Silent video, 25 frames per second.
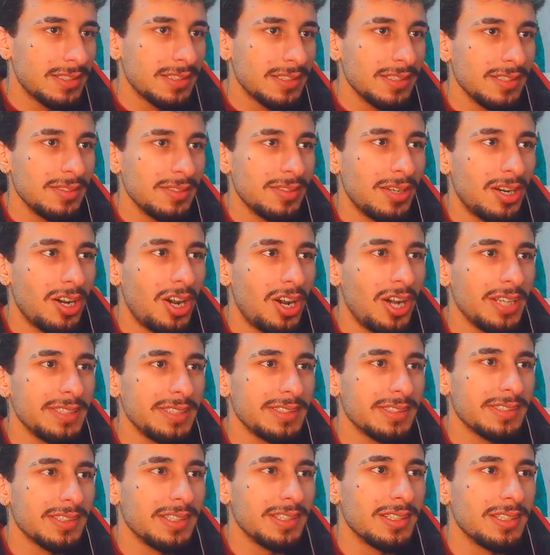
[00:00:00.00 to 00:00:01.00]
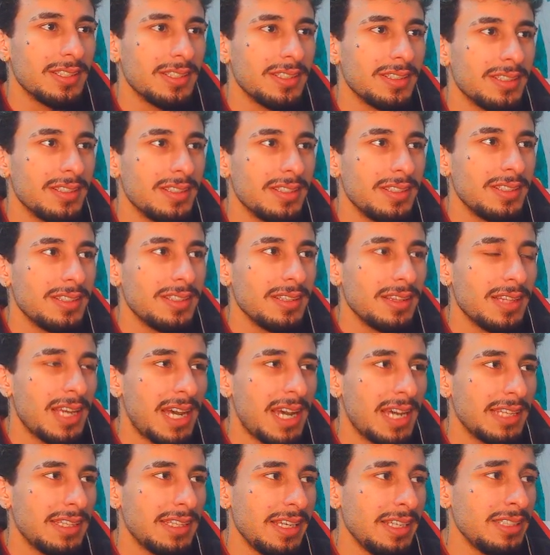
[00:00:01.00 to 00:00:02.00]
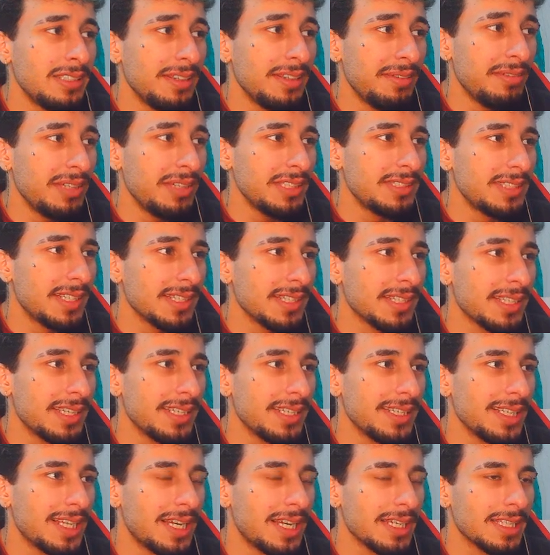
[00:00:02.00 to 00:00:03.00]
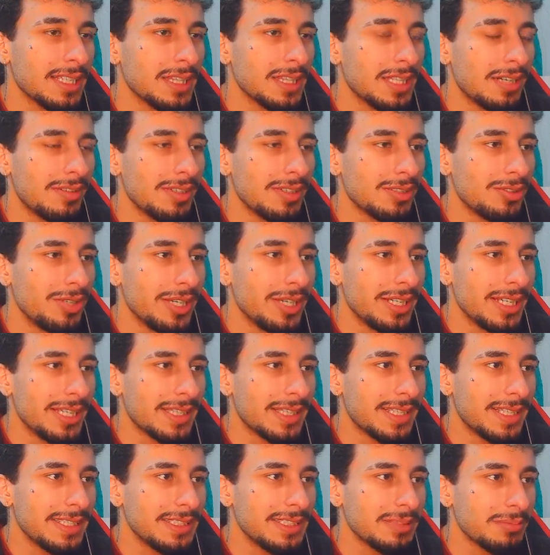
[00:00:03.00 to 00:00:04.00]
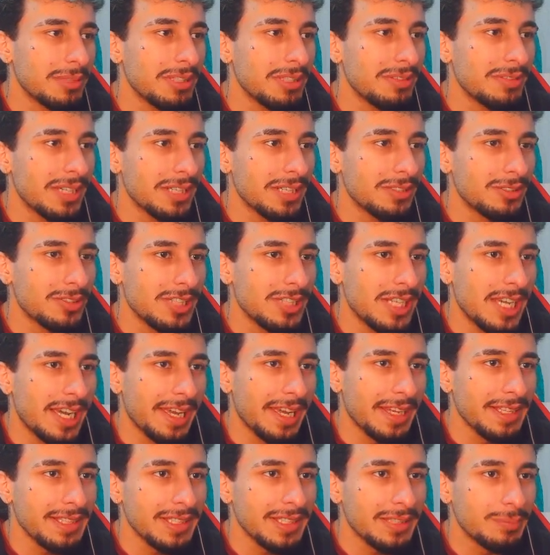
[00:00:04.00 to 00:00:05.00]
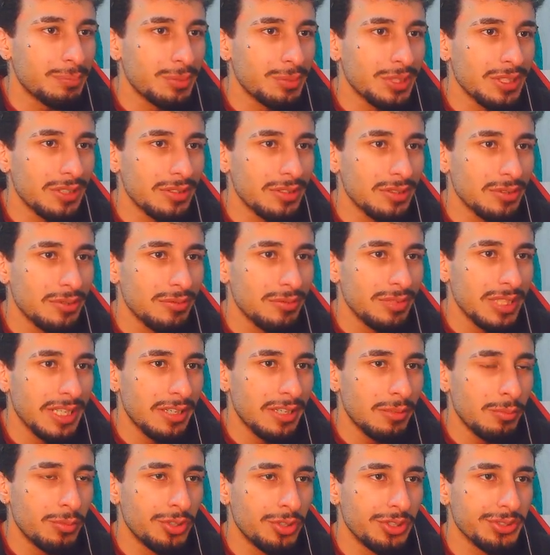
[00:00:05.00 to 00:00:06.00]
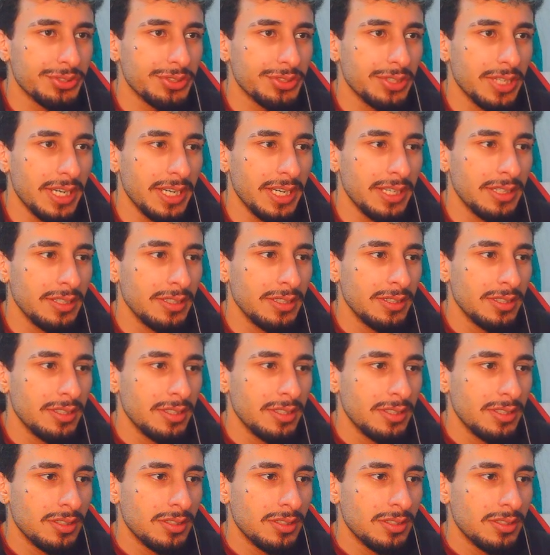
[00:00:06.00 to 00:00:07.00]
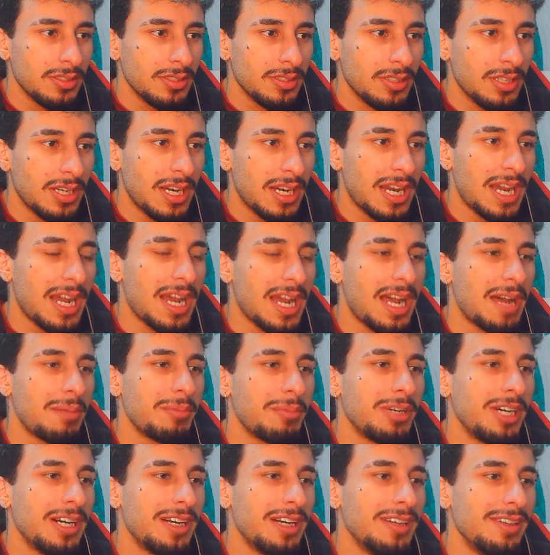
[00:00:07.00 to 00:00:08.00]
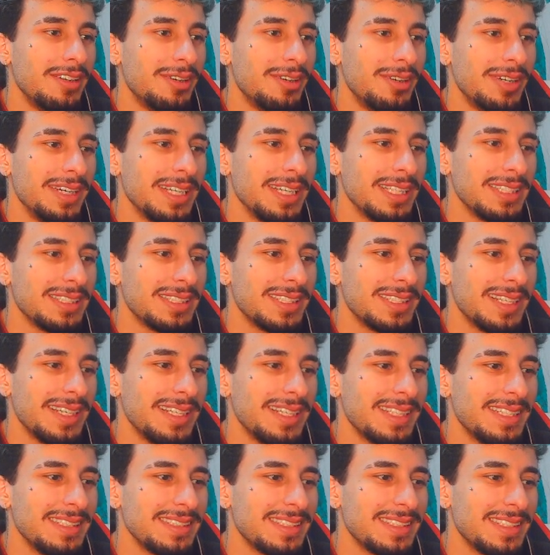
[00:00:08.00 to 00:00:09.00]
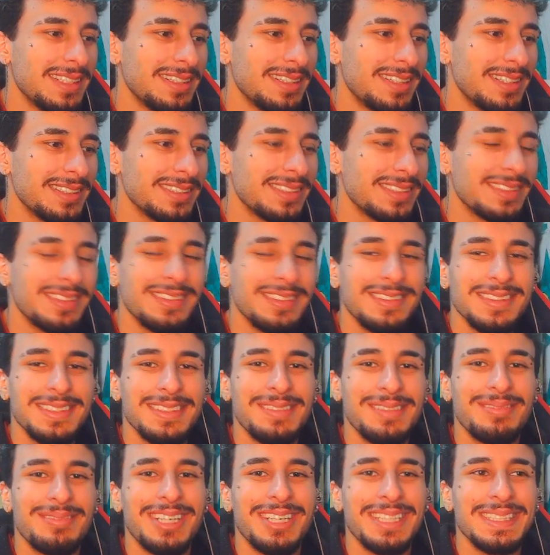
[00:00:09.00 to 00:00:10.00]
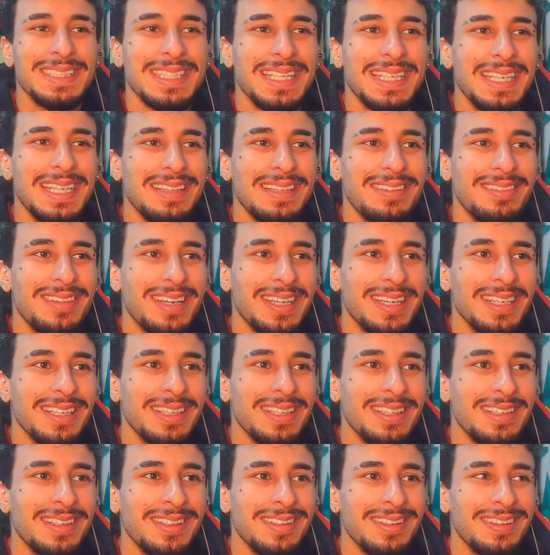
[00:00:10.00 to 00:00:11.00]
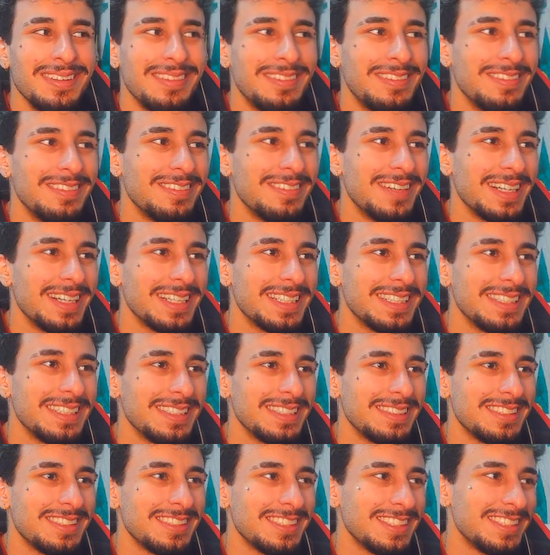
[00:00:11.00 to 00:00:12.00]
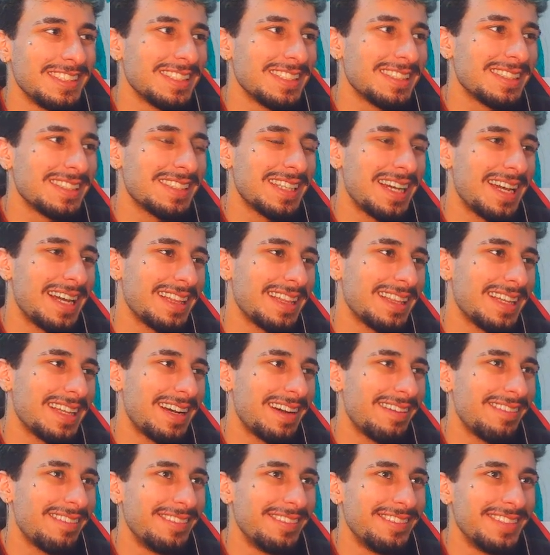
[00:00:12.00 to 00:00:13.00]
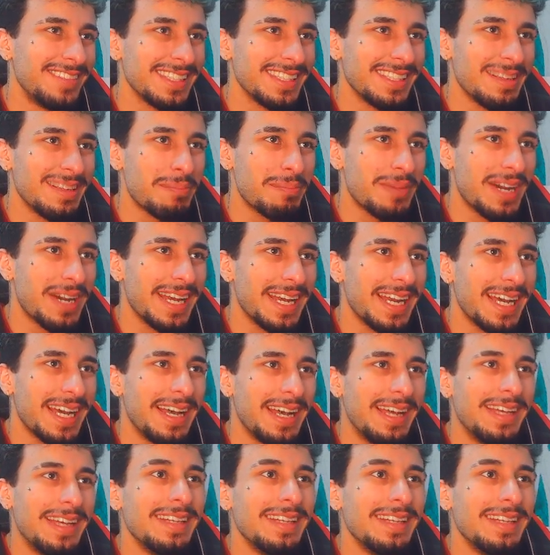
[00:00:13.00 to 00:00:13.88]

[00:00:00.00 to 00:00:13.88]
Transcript: Nossa. Tá, deixa eu ver se aquele lá que tava correndo atrás de mim vai correr ainda. Porque eu virei um monstro, né? Ah, mano, eu entrei nesse negócio e eu não consigo mais sair, velho não, não acredito nisso. Tá, tá, vamos aqui parar